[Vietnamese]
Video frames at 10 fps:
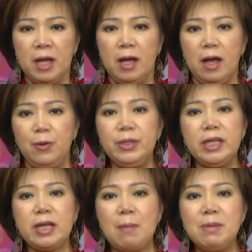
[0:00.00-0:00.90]
À, Uyên
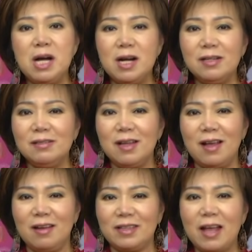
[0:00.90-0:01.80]
Thi cảm ơn
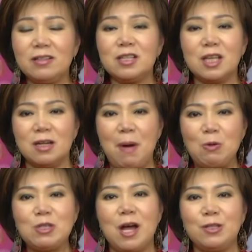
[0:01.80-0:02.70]
à, các cơ sở bảo
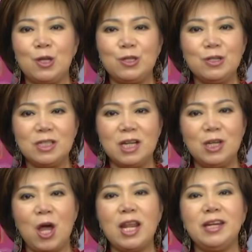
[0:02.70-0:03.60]
trợ cho chương trình
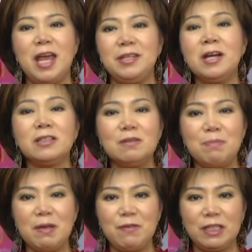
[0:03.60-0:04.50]
đó là đệ nhất nước
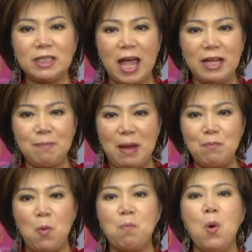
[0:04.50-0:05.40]
mía Viễn Tây
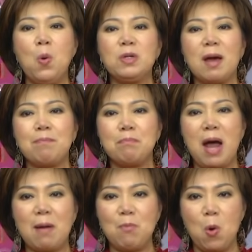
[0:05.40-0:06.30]

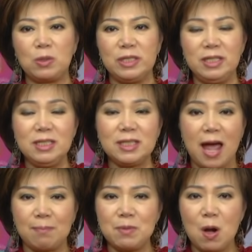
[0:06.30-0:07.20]

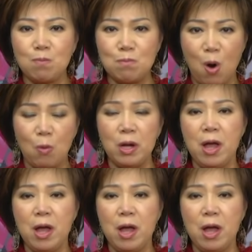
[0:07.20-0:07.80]
7145319801.